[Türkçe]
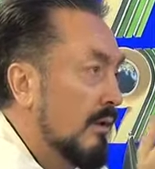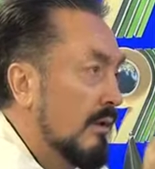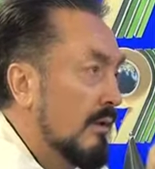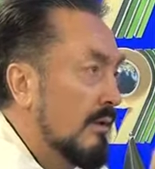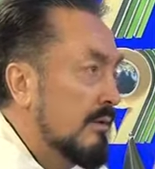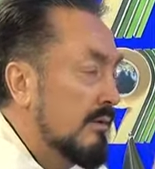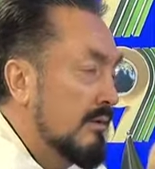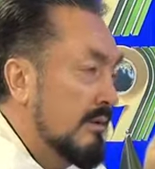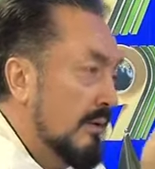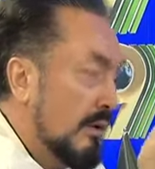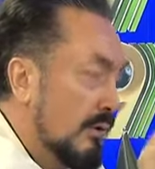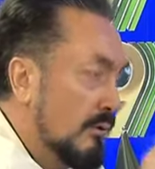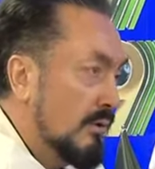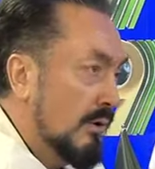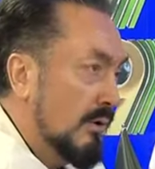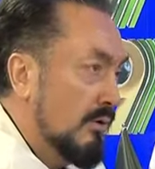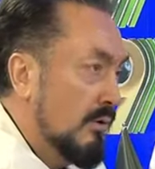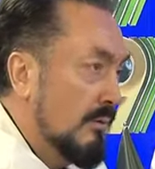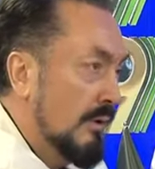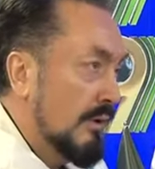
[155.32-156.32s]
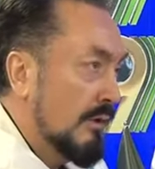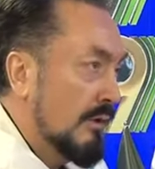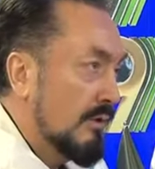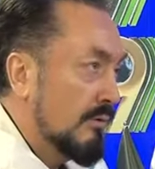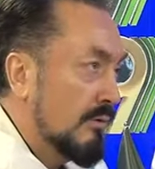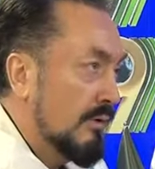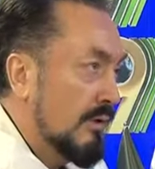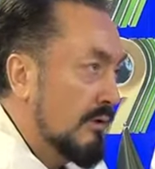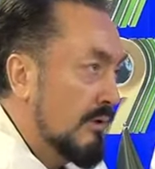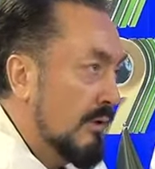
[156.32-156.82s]
Size en güzel nimetleri
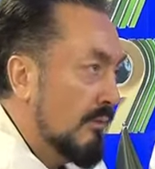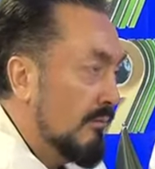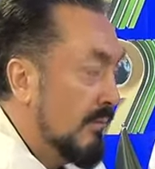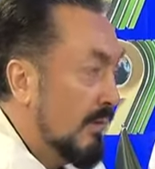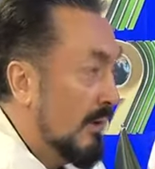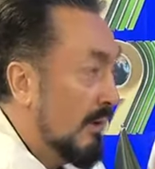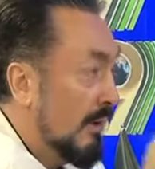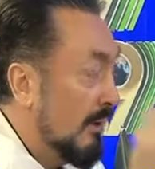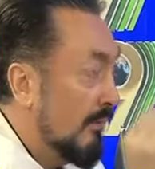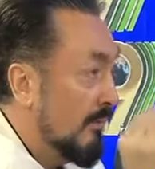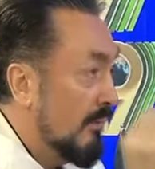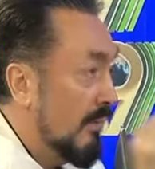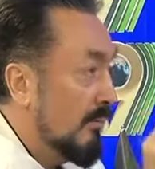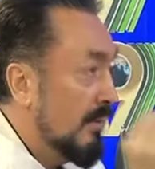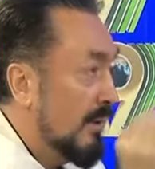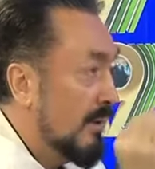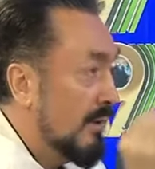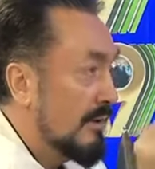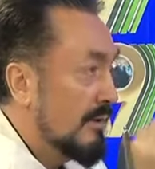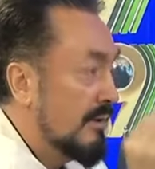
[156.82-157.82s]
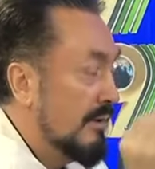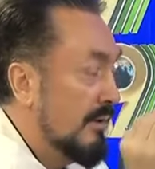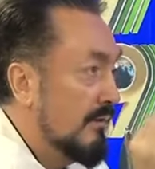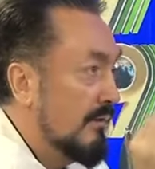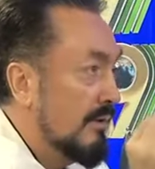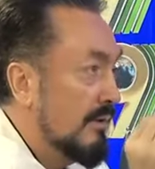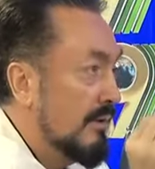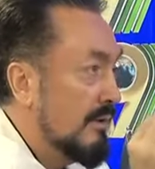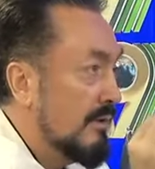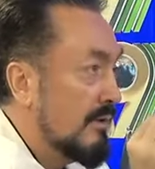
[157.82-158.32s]
sunacağım ama bana
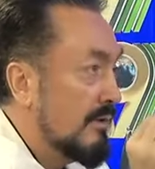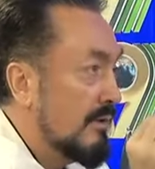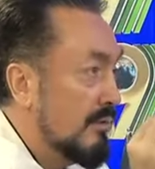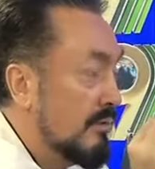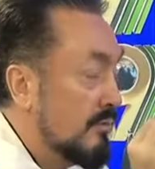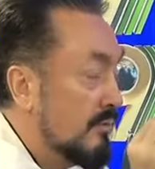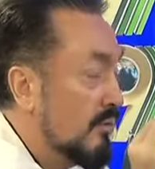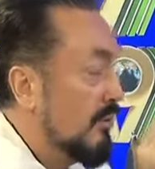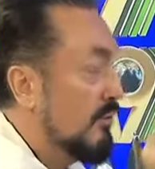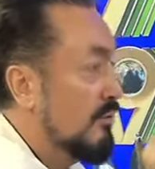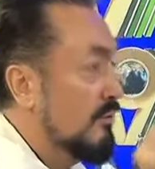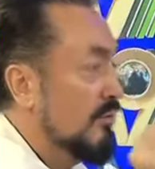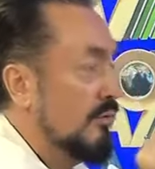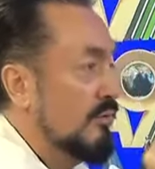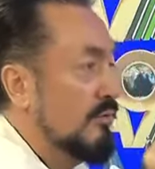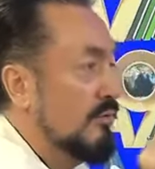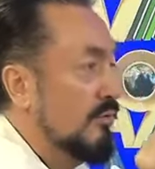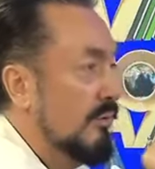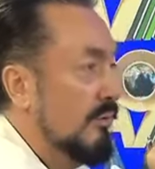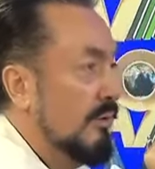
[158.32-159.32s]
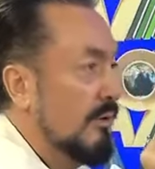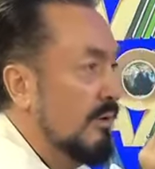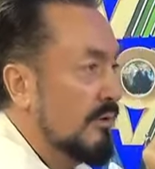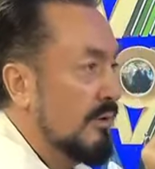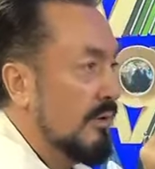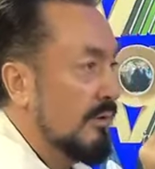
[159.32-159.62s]
sevginiz çok coşkulu olacak